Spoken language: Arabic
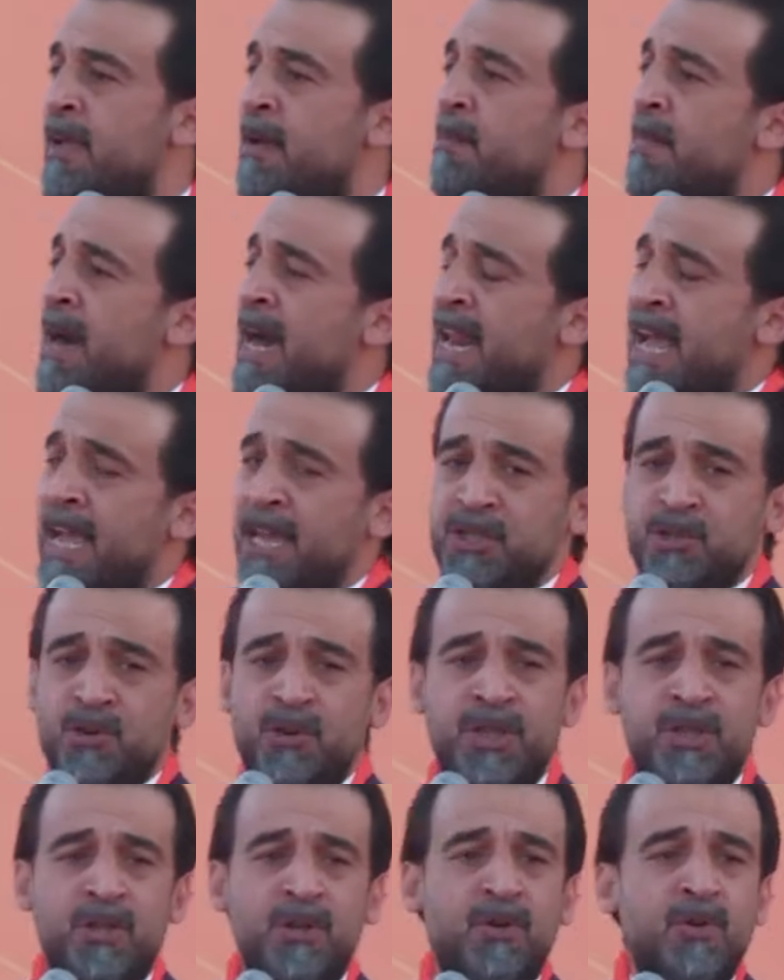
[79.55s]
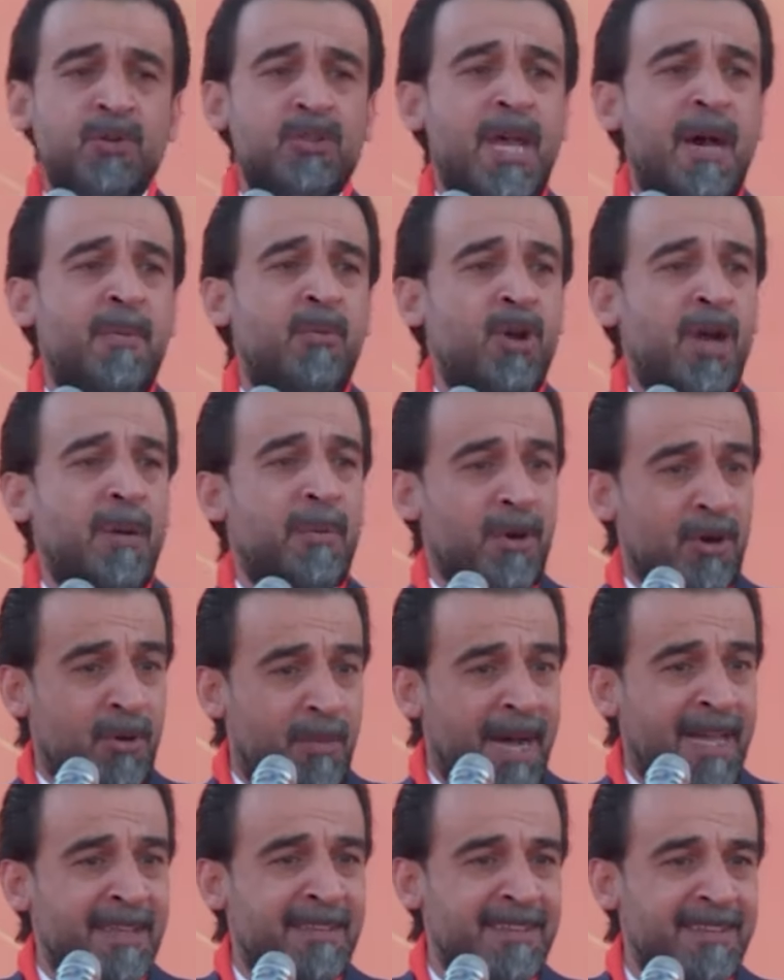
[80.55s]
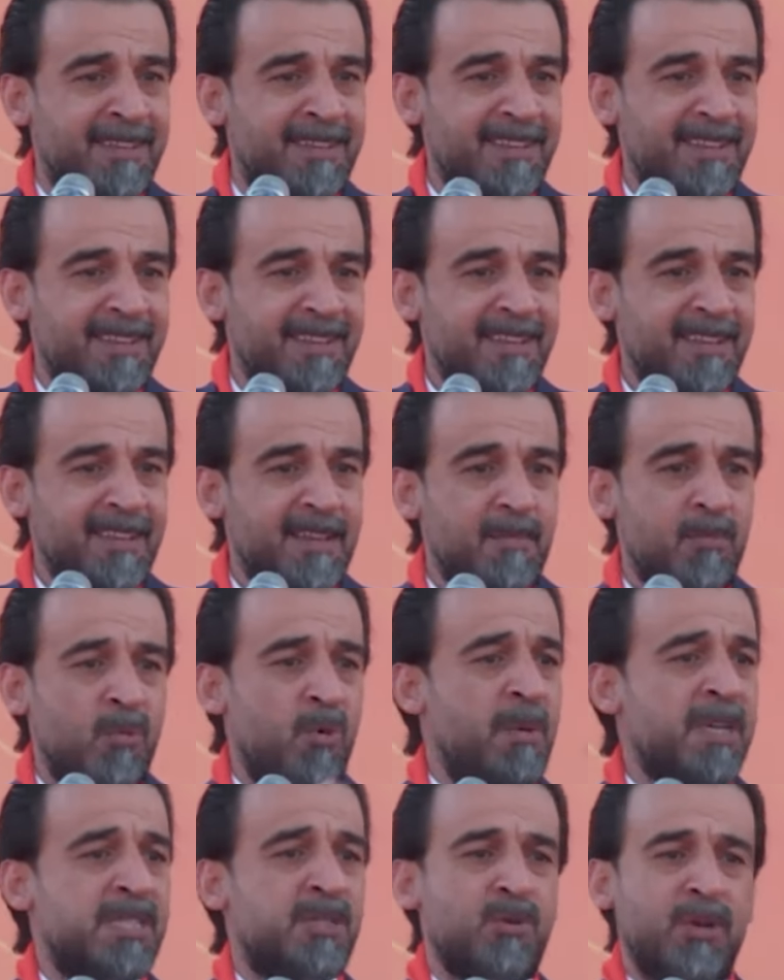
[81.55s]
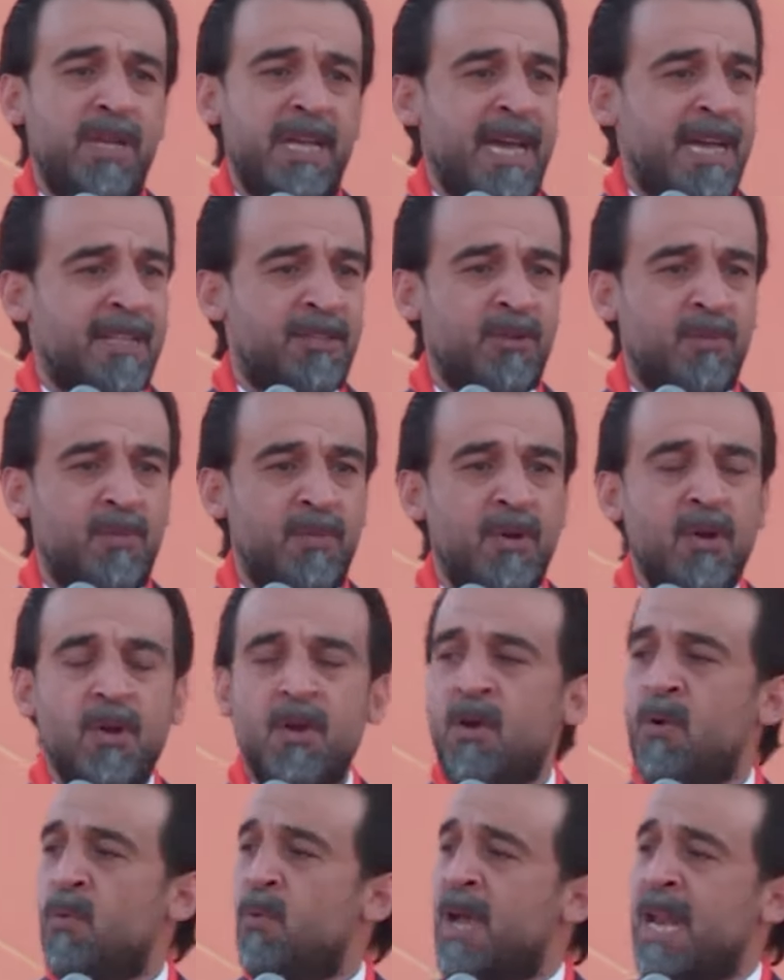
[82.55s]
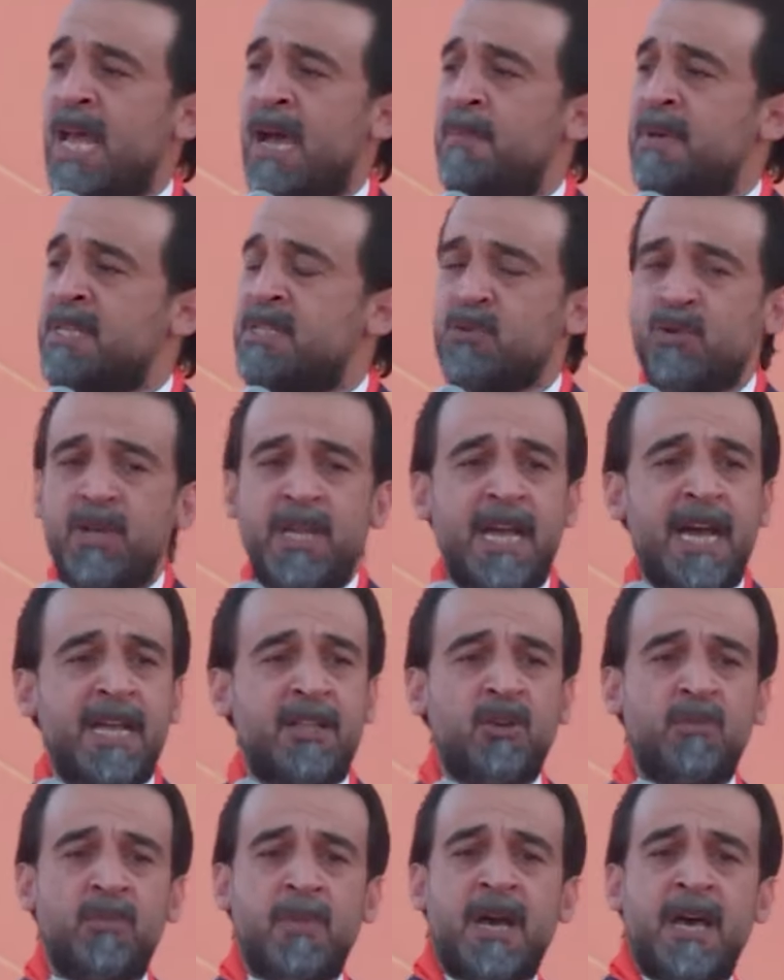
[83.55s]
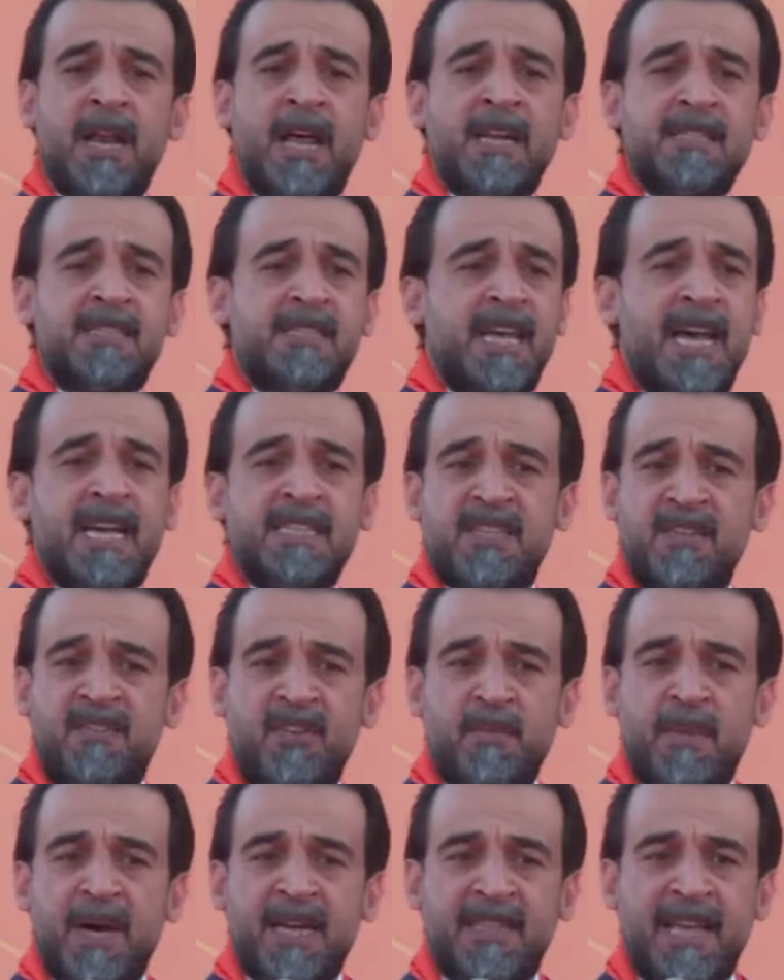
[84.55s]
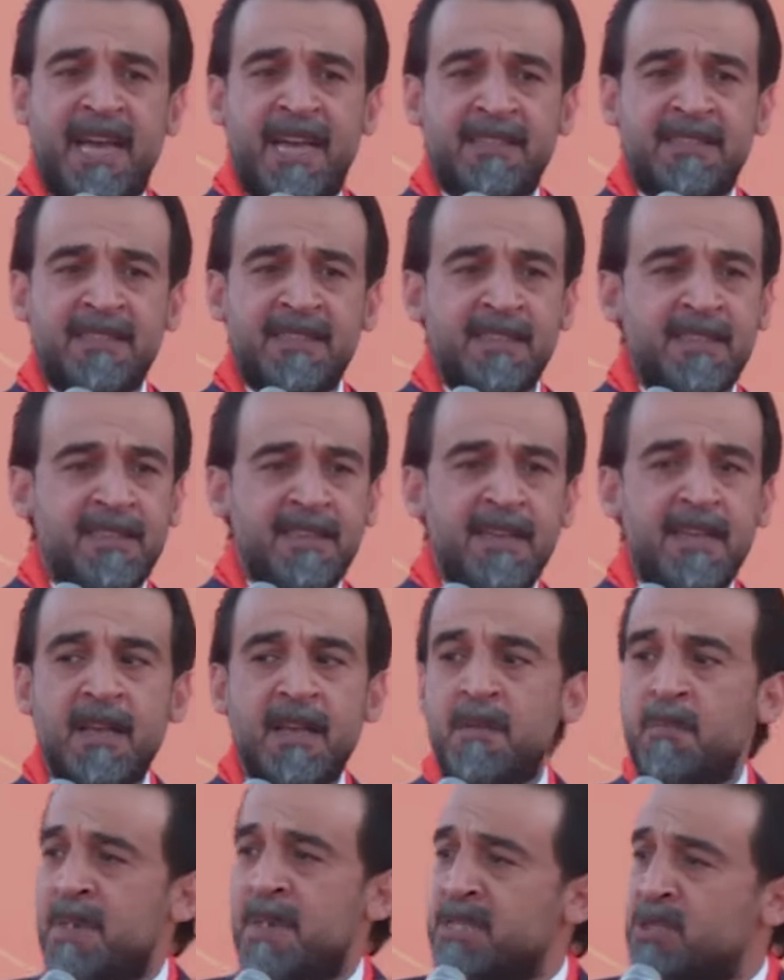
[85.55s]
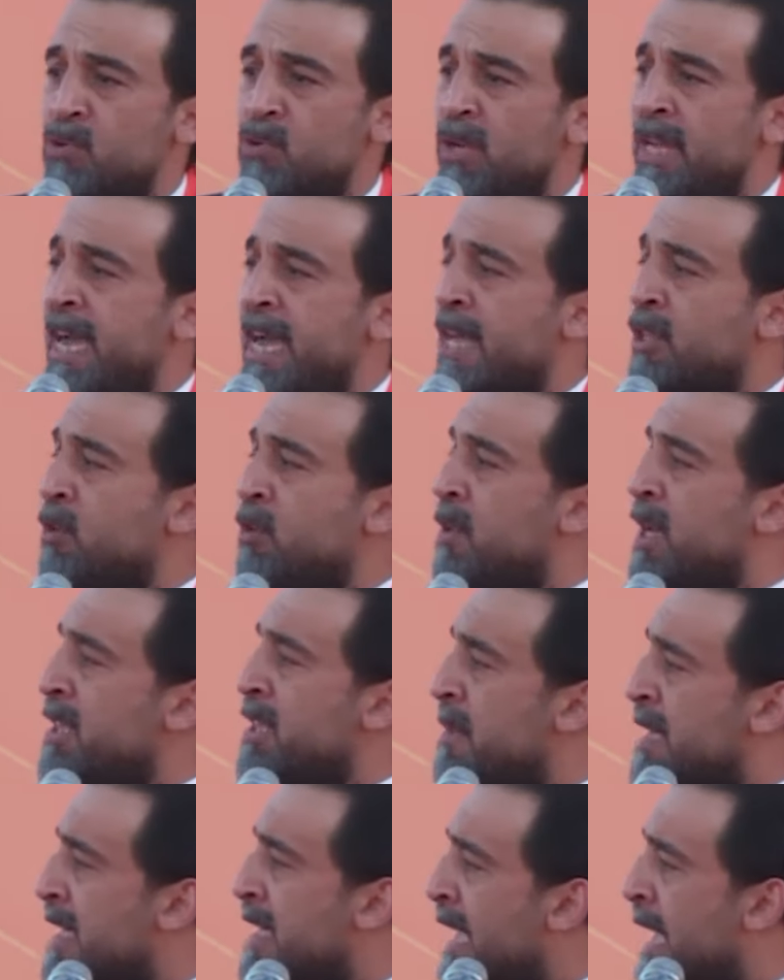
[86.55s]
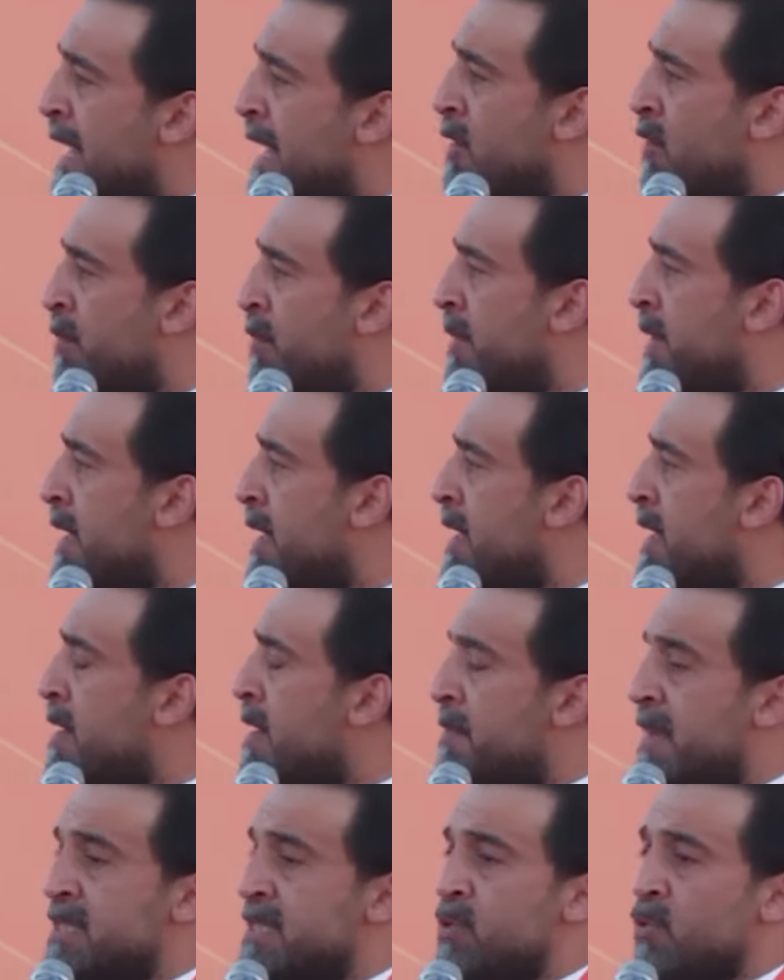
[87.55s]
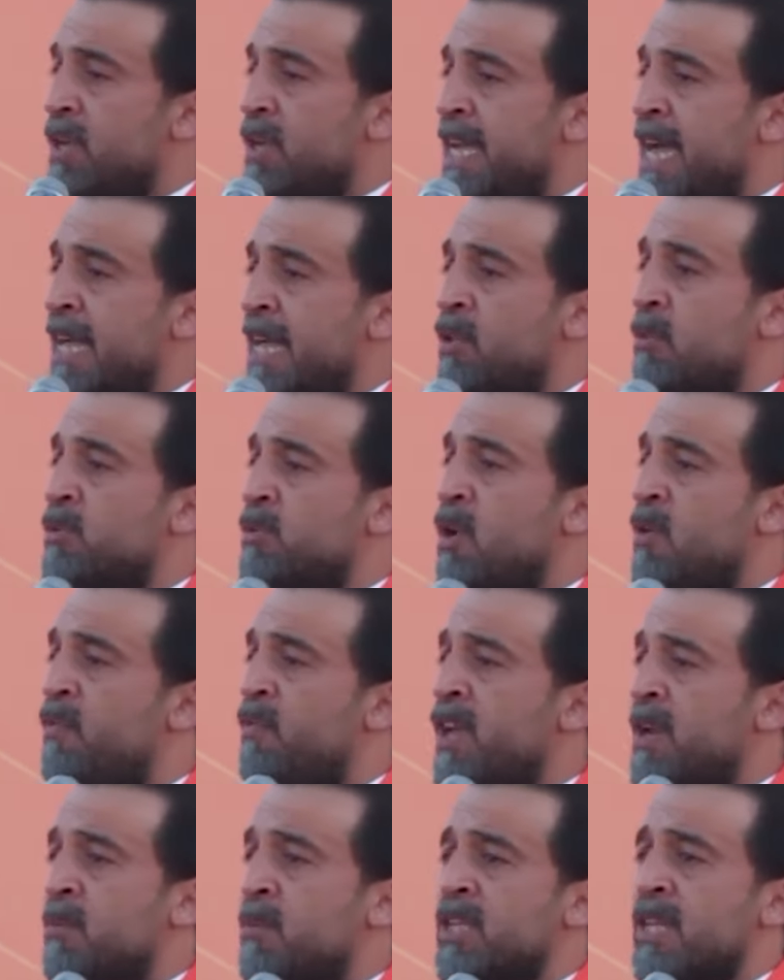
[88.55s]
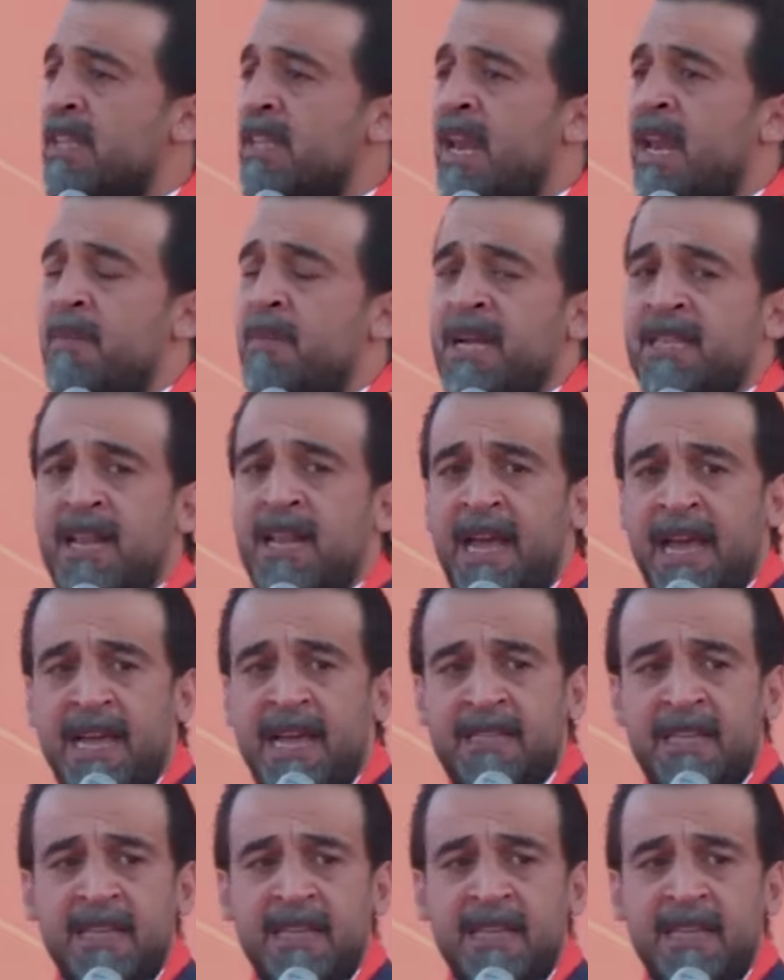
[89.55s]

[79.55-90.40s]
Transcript: ما راح يجون يدقون طابو قبل رمادي مو مسؤولياتهم ولا مسؤولياتهم قرار سياسي في بغداد مسؤولياتهم خدمة أهلهم مسؤولياتهم توفير متطلبات الحياة